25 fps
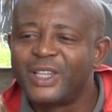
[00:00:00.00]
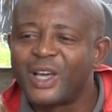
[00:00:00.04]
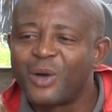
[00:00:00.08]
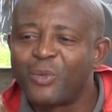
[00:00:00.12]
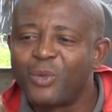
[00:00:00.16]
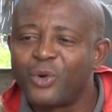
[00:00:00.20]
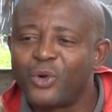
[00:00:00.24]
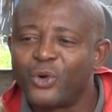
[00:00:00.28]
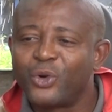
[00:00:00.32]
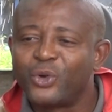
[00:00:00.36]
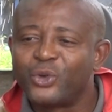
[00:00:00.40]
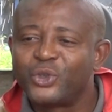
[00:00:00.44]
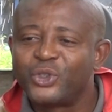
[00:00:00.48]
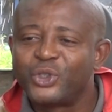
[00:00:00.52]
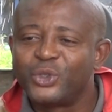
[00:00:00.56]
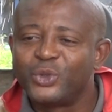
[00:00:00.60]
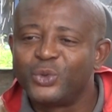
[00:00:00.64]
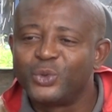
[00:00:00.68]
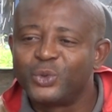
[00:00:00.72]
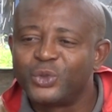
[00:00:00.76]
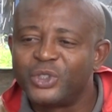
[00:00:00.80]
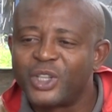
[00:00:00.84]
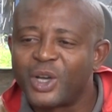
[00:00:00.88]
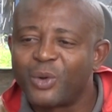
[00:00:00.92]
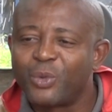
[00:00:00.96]
d'abord, chez
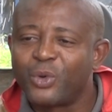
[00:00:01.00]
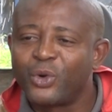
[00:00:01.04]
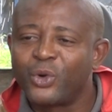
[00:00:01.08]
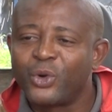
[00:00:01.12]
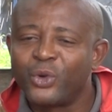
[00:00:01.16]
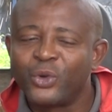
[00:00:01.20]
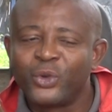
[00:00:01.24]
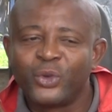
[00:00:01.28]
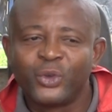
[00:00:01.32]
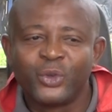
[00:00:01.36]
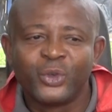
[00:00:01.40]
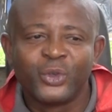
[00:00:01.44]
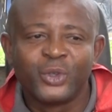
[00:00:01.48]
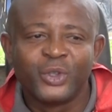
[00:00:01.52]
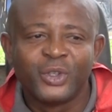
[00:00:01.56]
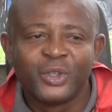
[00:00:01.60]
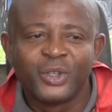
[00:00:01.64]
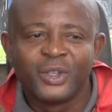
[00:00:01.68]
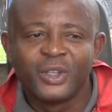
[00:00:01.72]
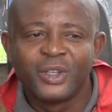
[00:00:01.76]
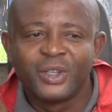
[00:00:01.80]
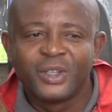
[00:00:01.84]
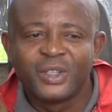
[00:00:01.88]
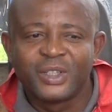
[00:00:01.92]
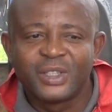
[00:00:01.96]
nous d'abord,
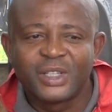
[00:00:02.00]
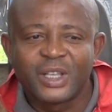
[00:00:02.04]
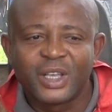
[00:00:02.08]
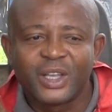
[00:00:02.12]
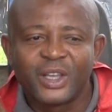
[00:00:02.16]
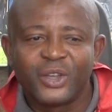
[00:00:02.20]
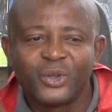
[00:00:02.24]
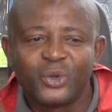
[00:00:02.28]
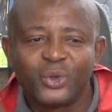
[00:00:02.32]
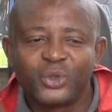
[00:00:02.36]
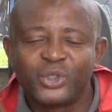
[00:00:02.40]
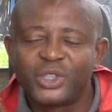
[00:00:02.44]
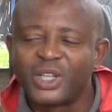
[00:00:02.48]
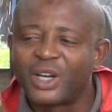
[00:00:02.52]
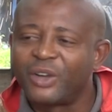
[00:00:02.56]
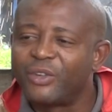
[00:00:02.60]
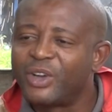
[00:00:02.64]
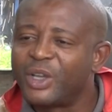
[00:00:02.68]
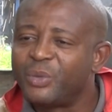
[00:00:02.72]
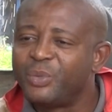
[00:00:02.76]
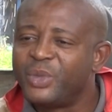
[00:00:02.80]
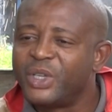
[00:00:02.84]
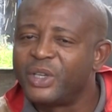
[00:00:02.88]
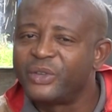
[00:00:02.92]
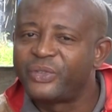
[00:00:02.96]
c'est le
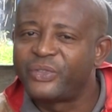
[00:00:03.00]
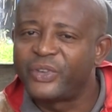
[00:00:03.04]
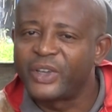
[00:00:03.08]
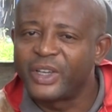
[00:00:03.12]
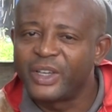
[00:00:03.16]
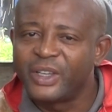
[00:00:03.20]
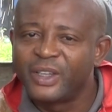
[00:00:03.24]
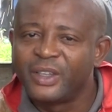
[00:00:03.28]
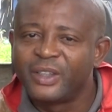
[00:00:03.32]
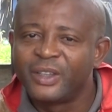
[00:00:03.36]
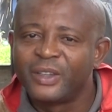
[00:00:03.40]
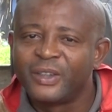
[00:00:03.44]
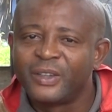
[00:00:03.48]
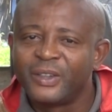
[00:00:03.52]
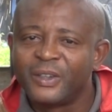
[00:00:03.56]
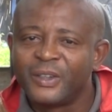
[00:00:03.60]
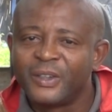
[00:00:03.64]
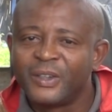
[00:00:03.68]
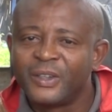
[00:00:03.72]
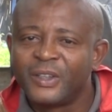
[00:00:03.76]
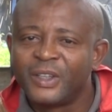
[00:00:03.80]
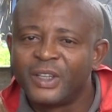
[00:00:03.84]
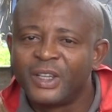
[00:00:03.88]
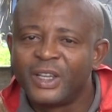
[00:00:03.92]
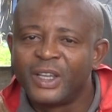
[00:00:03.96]
travail bien fait
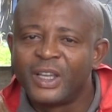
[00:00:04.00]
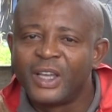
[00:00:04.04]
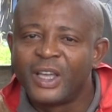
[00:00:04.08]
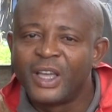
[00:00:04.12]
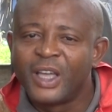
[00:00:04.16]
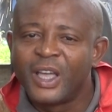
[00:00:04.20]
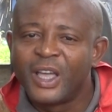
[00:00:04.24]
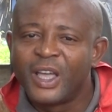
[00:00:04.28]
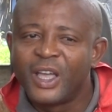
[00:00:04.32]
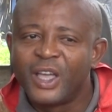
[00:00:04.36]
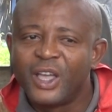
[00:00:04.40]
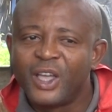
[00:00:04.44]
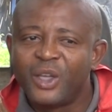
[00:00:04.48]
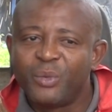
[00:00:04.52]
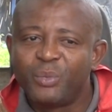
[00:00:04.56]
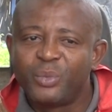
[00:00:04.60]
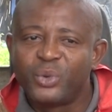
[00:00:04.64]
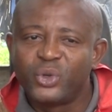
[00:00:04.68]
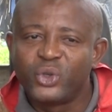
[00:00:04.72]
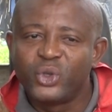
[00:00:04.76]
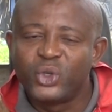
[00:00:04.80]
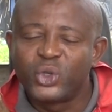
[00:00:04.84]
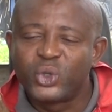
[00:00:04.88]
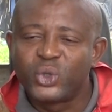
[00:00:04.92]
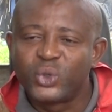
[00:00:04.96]
et
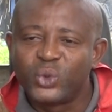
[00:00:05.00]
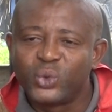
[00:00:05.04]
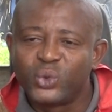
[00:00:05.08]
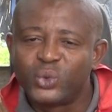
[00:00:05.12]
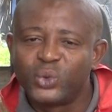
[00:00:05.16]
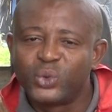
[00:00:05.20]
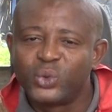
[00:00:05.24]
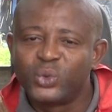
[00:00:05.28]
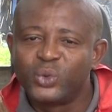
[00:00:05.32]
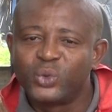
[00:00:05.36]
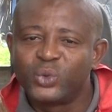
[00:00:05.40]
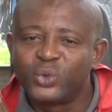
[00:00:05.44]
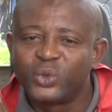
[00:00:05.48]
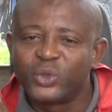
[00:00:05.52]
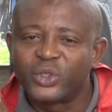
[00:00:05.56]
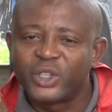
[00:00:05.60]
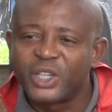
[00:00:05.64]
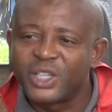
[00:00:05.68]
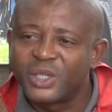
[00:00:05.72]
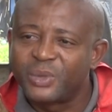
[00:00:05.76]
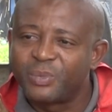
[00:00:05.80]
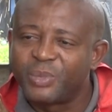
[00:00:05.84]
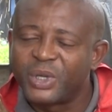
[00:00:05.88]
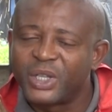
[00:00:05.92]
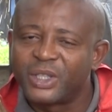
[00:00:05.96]
puis surtout on
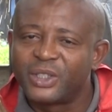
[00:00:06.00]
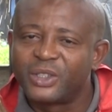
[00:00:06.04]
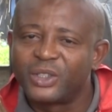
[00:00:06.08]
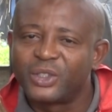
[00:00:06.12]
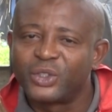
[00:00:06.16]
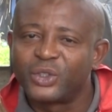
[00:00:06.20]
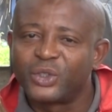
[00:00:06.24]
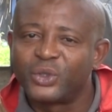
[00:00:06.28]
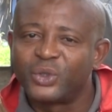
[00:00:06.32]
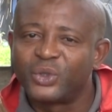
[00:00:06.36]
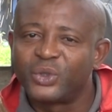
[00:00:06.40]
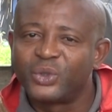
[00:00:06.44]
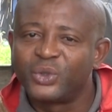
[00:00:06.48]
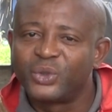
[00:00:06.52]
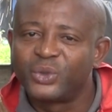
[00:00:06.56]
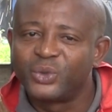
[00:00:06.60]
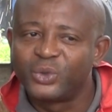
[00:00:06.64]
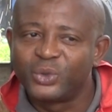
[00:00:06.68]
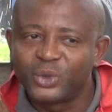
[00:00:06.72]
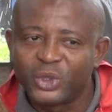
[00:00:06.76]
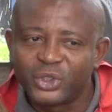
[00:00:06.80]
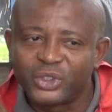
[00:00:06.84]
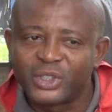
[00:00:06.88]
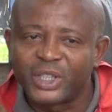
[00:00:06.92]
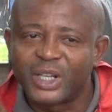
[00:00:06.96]
respecte euh,
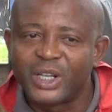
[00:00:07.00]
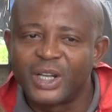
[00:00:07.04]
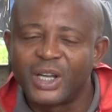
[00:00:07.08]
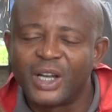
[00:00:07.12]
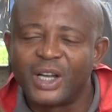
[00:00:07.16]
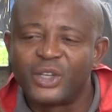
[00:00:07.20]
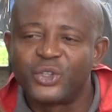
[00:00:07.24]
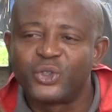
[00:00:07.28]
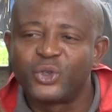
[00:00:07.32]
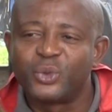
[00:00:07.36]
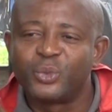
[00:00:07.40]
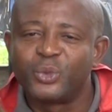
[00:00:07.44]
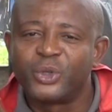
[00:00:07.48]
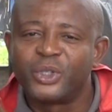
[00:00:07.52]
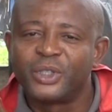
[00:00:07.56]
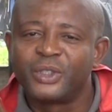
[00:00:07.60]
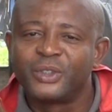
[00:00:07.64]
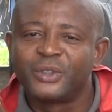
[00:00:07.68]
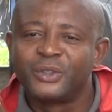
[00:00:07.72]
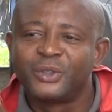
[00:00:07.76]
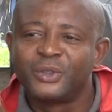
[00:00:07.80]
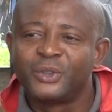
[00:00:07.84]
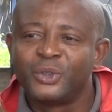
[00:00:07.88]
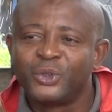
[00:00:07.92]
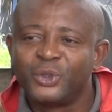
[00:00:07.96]
notre engagement,
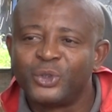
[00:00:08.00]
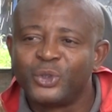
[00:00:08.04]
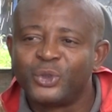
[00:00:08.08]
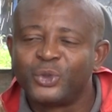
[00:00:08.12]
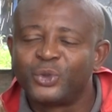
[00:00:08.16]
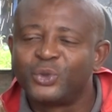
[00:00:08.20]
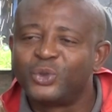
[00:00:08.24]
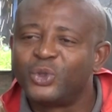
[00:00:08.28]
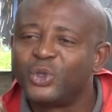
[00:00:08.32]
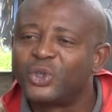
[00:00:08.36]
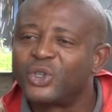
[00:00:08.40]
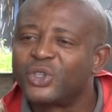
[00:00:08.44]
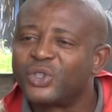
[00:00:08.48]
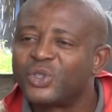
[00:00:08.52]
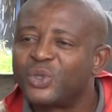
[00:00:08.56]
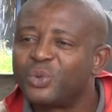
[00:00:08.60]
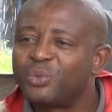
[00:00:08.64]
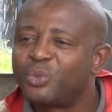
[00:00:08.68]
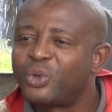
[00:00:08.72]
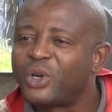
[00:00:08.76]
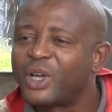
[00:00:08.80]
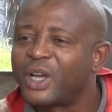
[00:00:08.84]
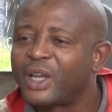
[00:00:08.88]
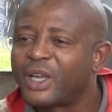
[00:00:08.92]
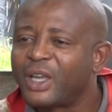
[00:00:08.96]
d'où raison
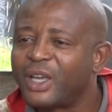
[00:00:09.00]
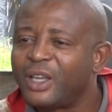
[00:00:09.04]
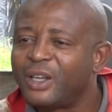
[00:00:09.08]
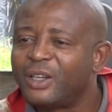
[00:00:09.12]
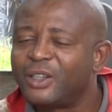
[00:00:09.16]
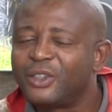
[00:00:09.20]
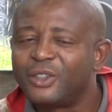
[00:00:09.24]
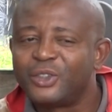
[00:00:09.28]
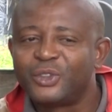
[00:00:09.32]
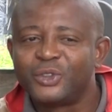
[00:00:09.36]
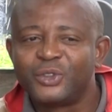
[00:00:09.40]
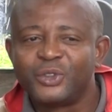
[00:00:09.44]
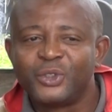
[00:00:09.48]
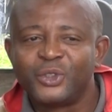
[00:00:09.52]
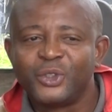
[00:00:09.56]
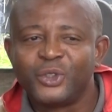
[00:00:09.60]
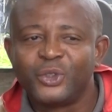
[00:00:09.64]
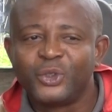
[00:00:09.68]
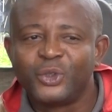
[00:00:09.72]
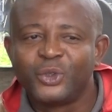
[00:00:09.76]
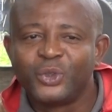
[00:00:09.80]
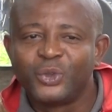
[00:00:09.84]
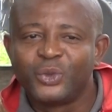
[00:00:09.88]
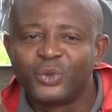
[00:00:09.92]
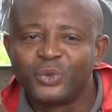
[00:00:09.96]
pour laquelle
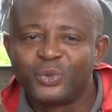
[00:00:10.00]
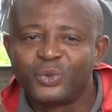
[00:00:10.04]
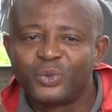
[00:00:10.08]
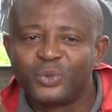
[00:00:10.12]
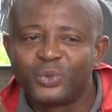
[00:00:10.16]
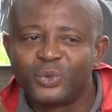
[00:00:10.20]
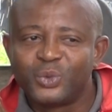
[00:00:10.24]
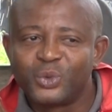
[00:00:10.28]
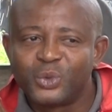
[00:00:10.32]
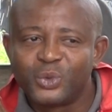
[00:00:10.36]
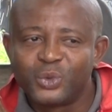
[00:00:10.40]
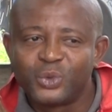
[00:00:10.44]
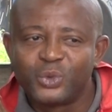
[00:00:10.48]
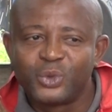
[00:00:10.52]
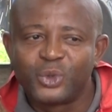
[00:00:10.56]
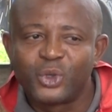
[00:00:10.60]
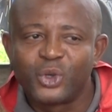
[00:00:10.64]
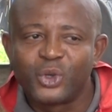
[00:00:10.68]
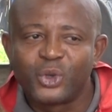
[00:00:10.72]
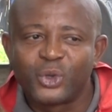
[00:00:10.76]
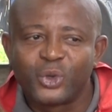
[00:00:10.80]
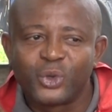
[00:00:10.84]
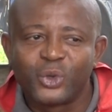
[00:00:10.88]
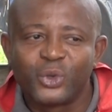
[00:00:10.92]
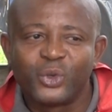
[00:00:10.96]
nous
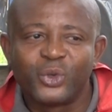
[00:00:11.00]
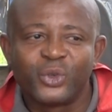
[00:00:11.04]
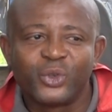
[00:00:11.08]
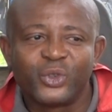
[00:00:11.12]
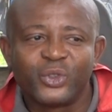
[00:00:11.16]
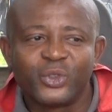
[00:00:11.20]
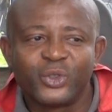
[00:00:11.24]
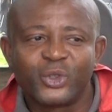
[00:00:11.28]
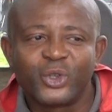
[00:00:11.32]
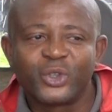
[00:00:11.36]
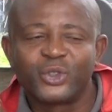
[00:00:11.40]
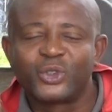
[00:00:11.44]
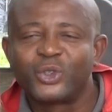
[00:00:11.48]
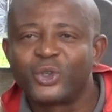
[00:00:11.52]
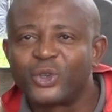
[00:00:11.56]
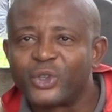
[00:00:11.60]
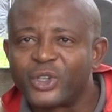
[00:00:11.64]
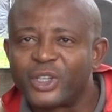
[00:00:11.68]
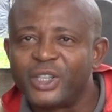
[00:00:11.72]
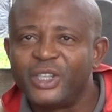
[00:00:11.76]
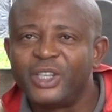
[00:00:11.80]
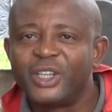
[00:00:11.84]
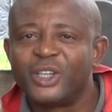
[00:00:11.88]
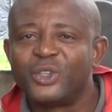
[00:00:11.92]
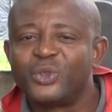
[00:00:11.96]
voulons que notre
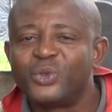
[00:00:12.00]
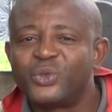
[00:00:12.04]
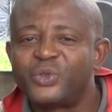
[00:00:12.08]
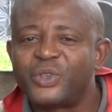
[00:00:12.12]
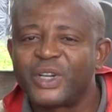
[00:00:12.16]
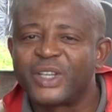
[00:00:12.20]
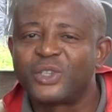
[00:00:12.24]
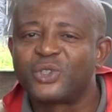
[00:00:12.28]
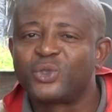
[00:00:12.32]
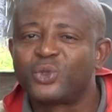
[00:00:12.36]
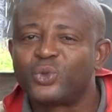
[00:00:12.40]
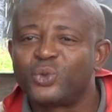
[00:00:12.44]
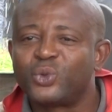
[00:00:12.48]
client nous fasse